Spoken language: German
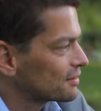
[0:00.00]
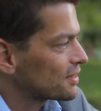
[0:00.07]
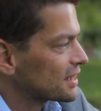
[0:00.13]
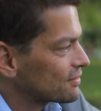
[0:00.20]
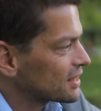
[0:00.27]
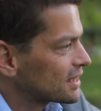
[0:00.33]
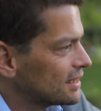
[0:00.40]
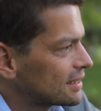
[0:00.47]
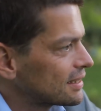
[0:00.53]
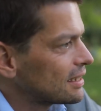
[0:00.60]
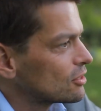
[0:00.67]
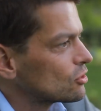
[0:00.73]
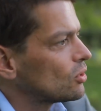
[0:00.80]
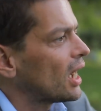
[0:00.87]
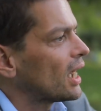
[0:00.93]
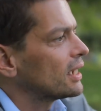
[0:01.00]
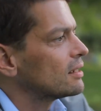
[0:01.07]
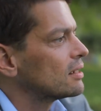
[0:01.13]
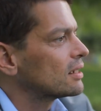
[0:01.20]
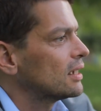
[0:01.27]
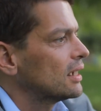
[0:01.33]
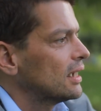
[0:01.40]
Was, was ist denn so
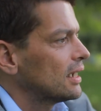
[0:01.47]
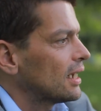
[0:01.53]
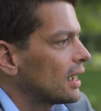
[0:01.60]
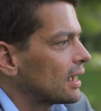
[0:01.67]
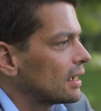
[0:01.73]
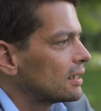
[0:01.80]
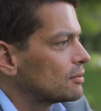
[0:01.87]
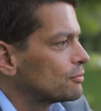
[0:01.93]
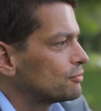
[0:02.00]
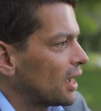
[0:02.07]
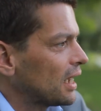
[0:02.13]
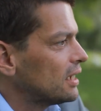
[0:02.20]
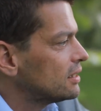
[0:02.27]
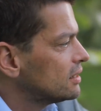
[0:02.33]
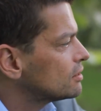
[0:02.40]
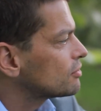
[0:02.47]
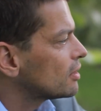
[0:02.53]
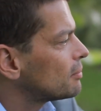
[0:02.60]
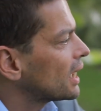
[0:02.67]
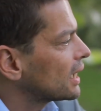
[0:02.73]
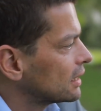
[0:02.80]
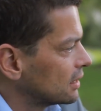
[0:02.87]
eine äh, Falle, die ich
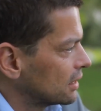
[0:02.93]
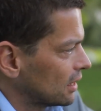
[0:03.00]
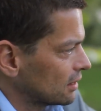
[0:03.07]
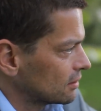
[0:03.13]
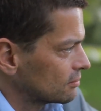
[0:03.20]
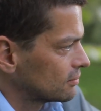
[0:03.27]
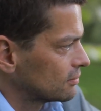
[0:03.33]
vermeiden kann?